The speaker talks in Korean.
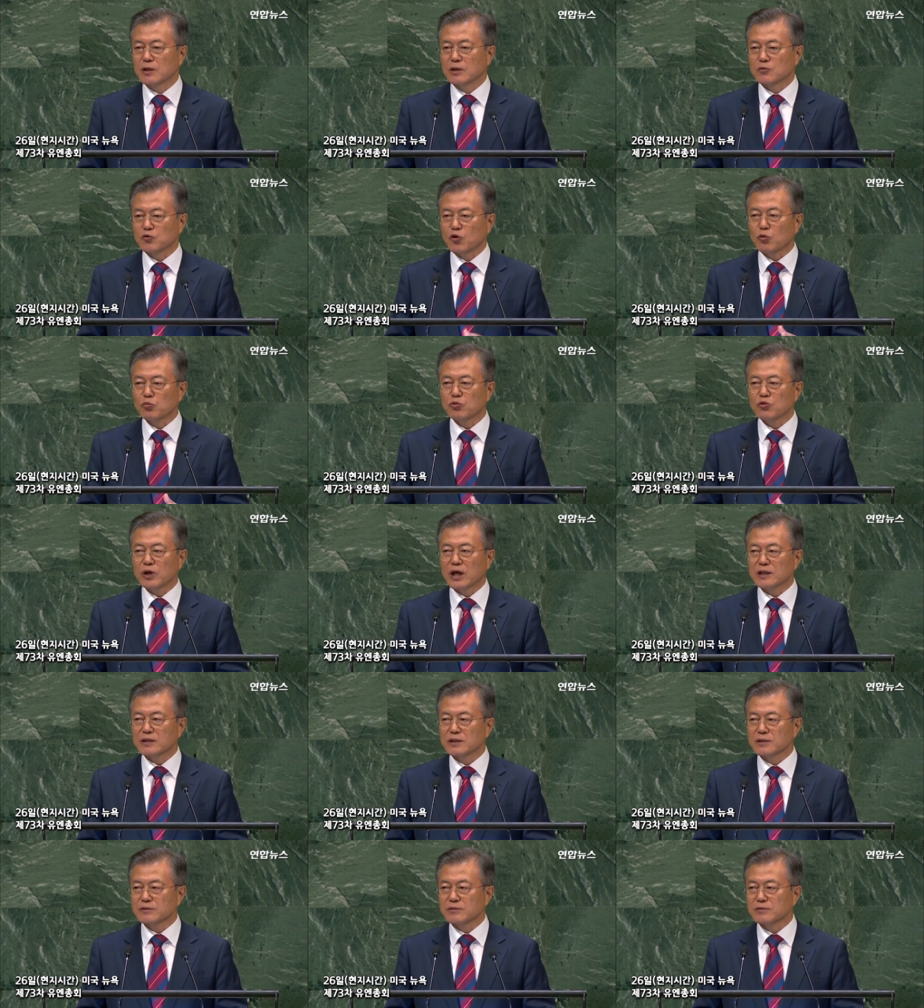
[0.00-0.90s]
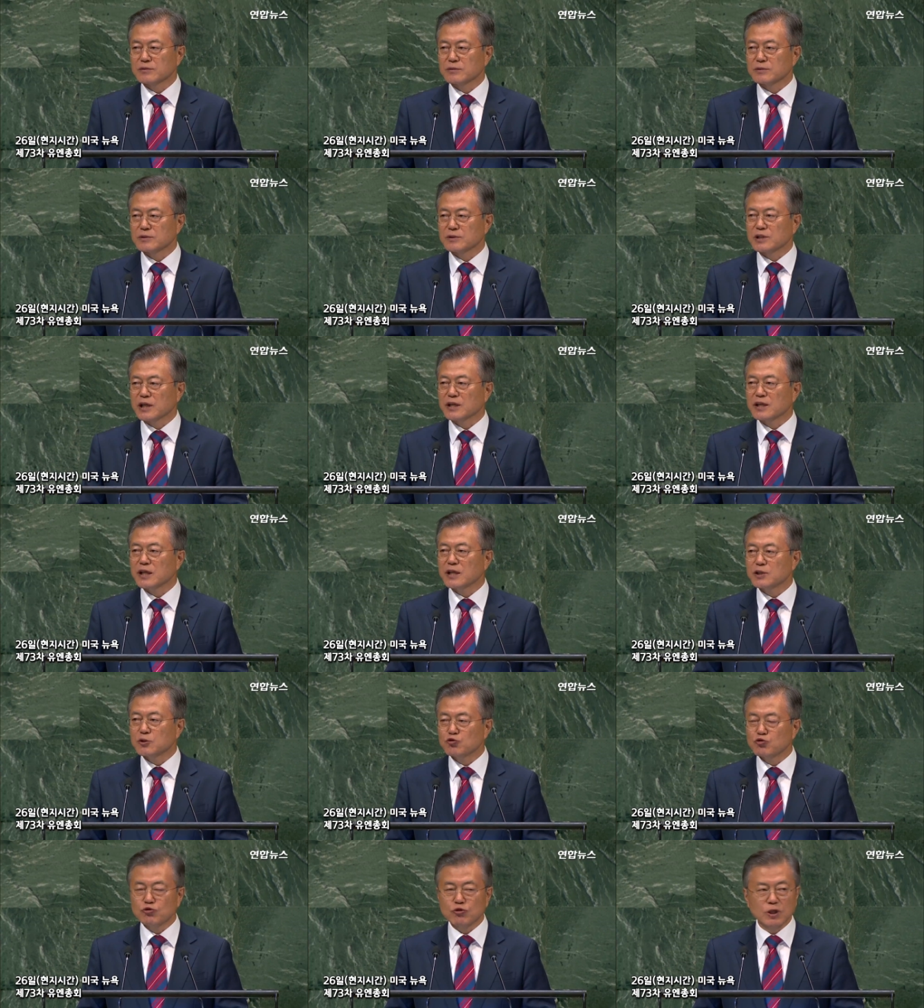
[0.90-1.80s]
동북아는 세계
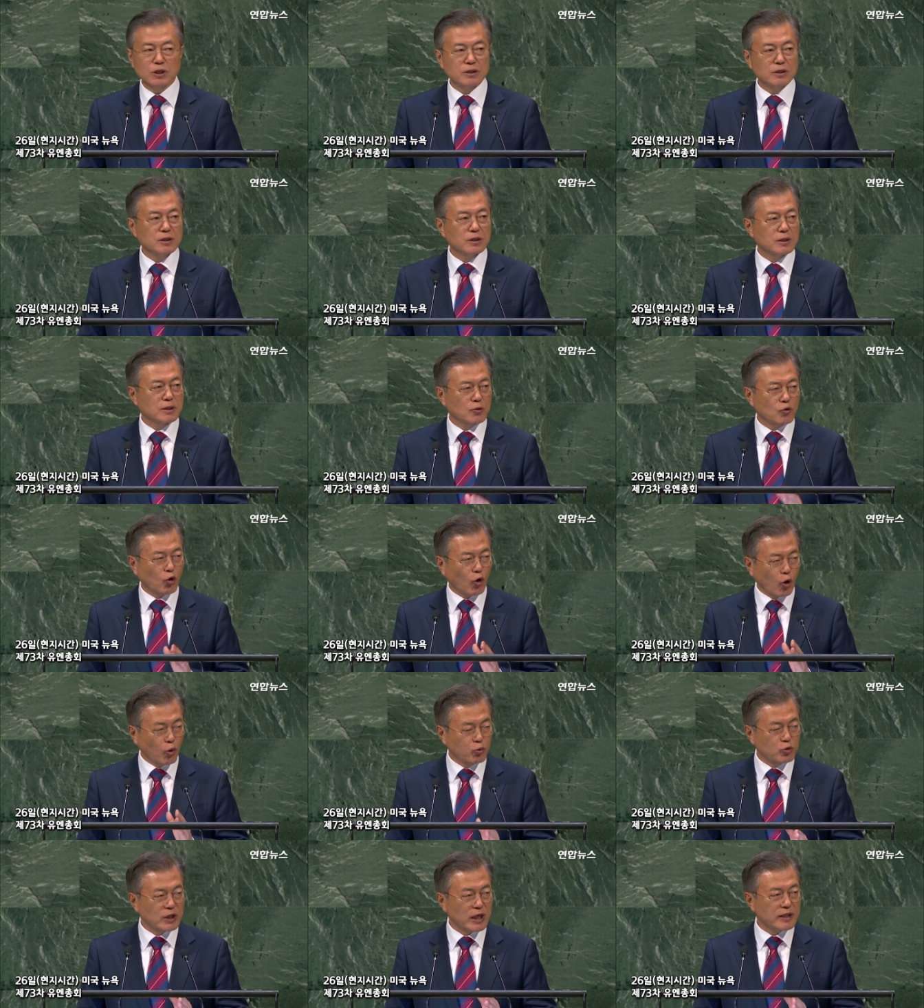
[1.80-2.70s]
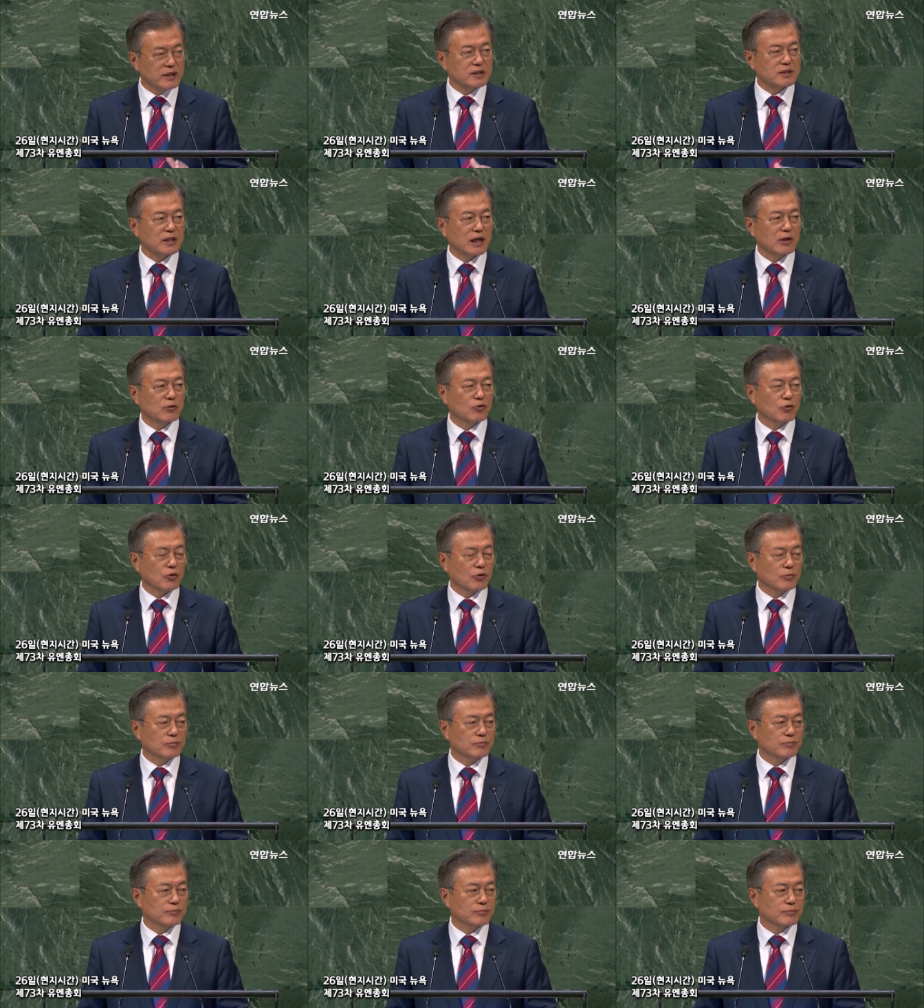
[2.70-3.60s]
인구의 5분의 1이 살고
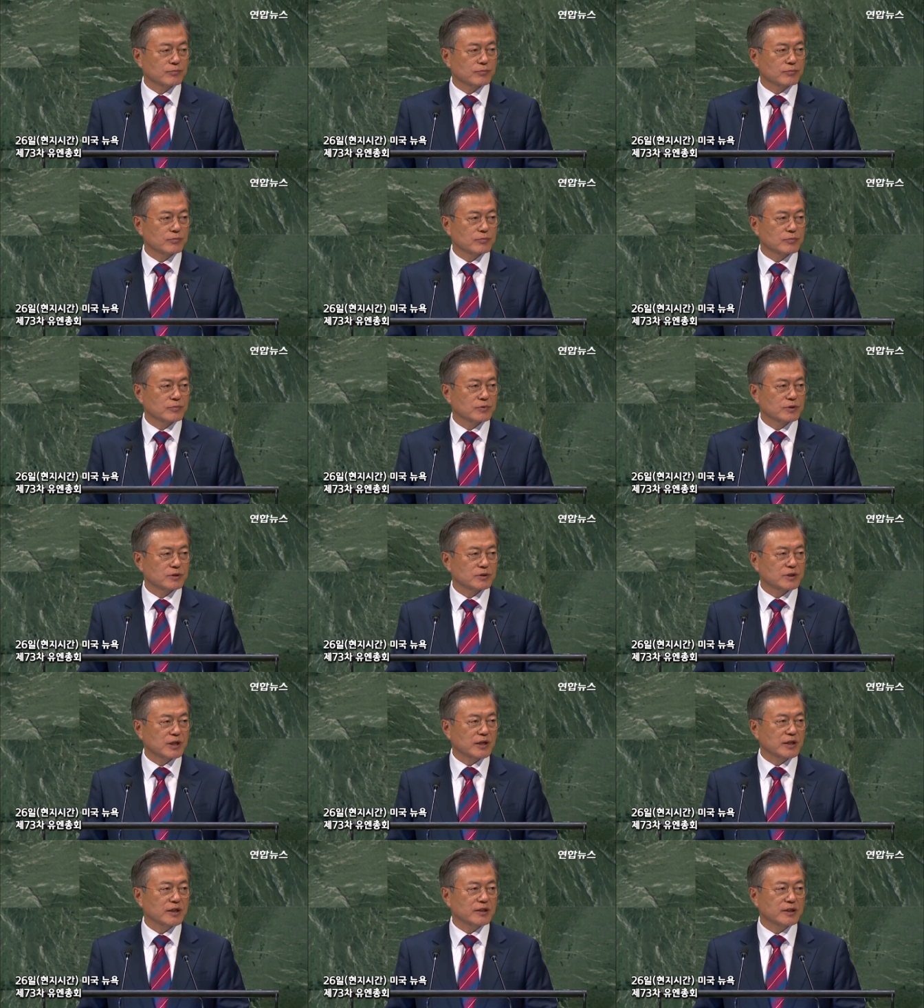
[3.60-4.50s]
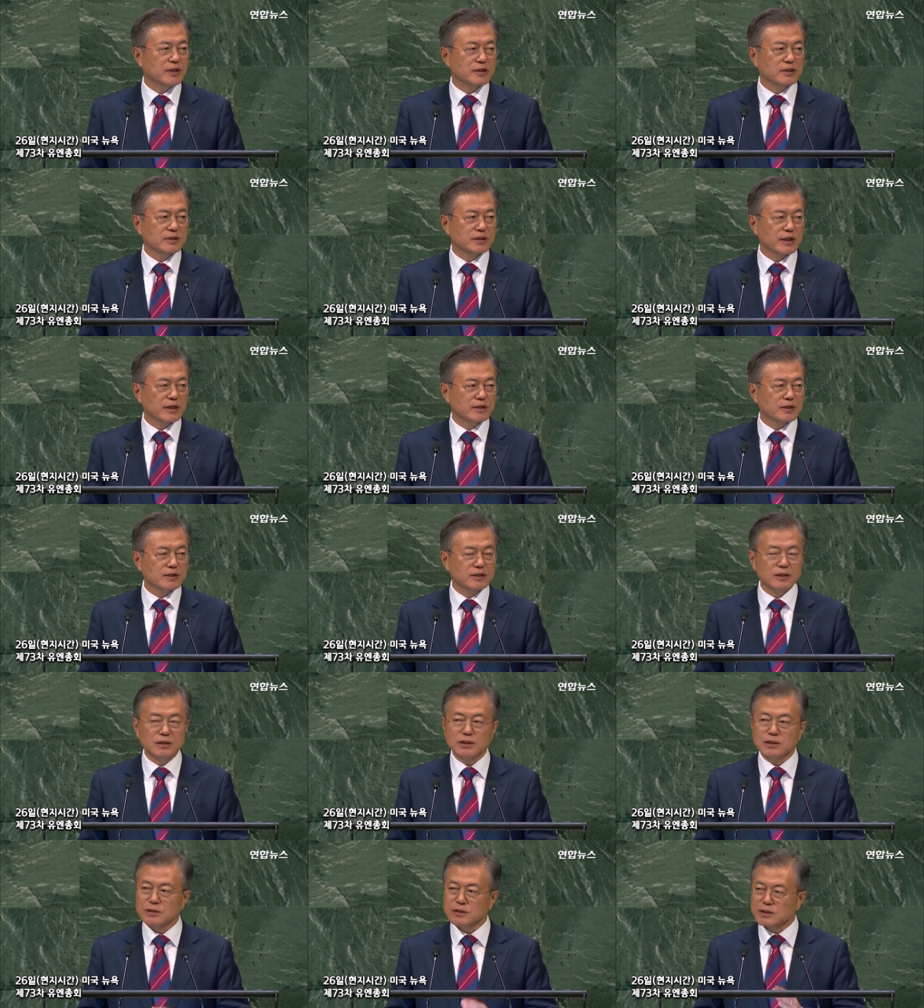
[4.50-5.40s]
세계 경제의
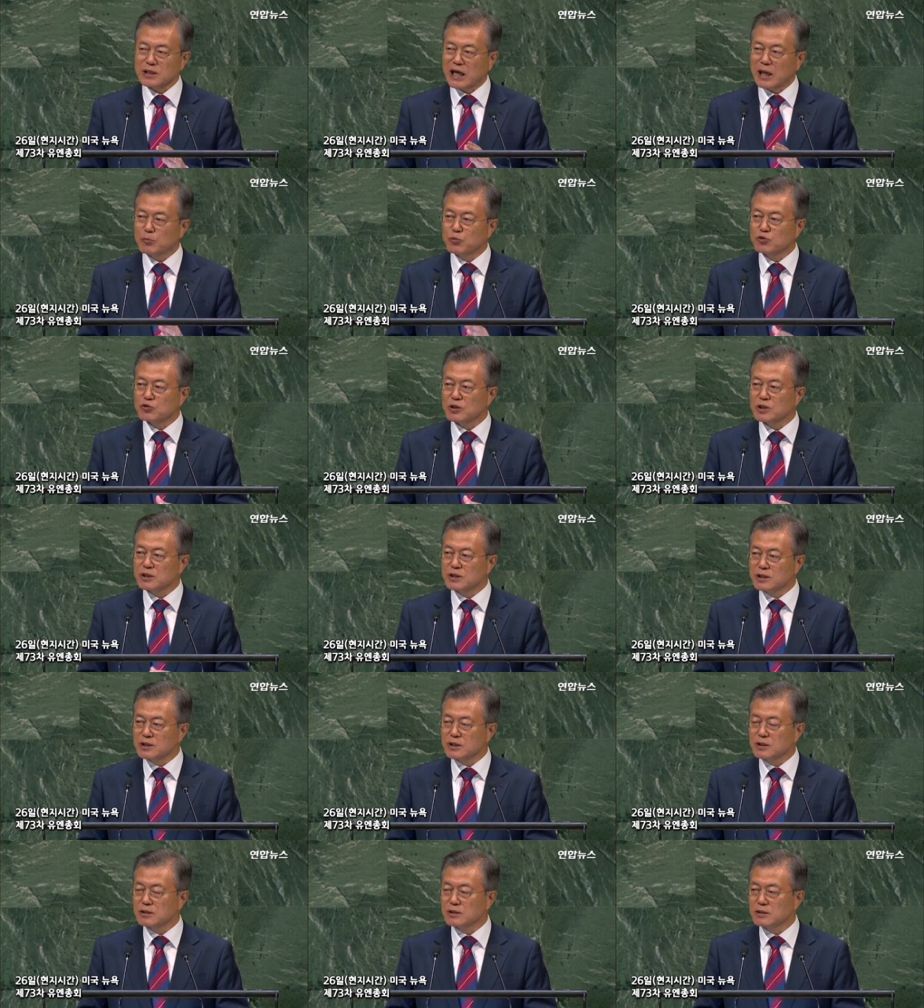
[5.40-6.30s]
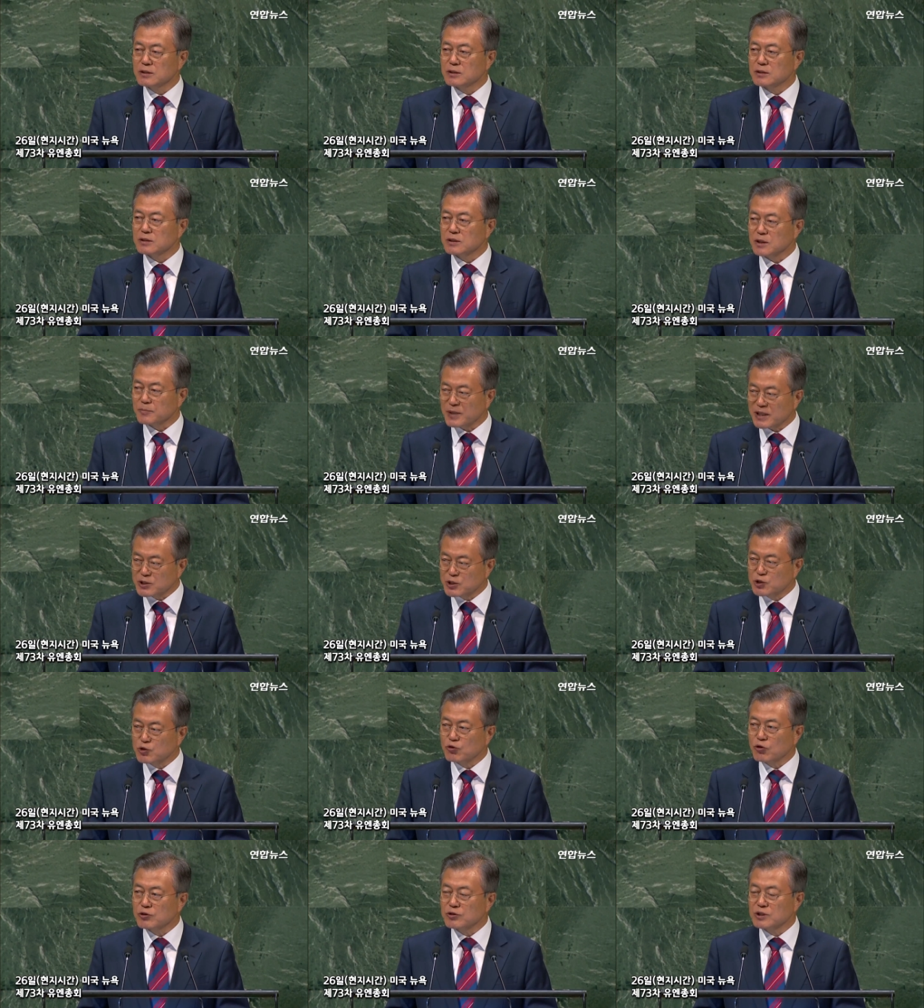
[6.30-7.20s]
4분의 1을
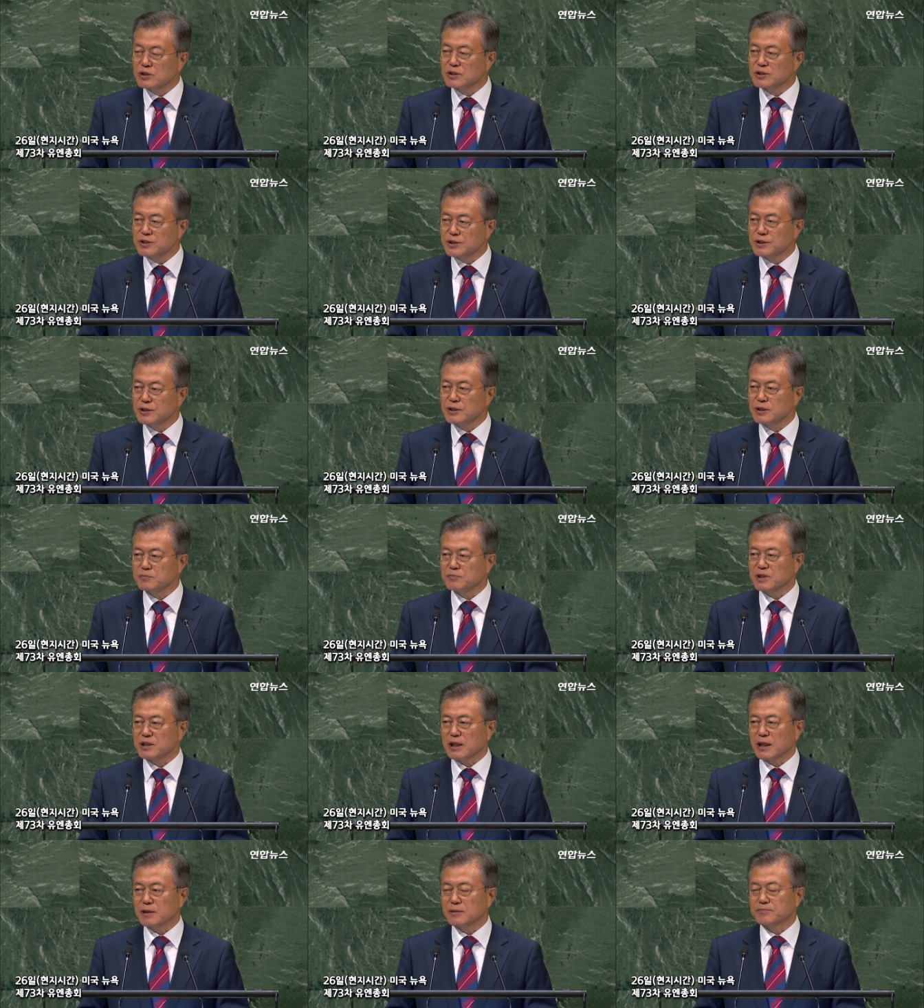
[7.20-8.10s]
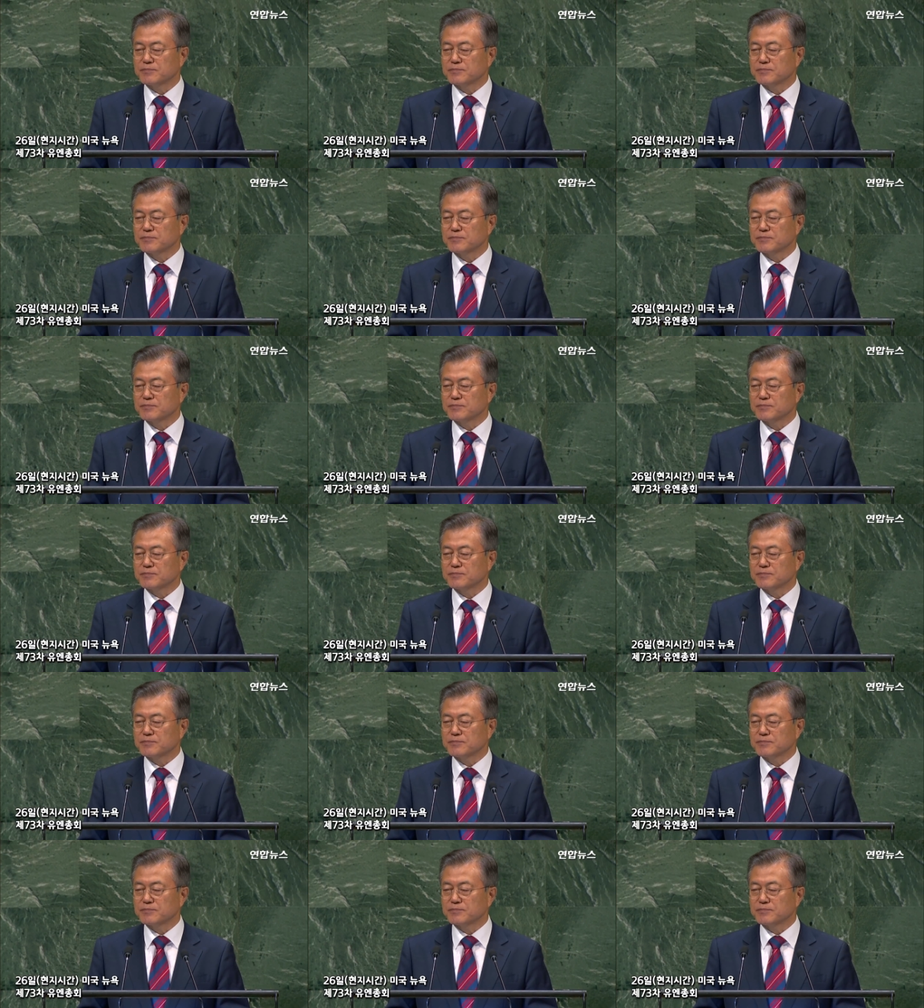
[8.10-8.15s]
떠받치고 있는 지역입니다.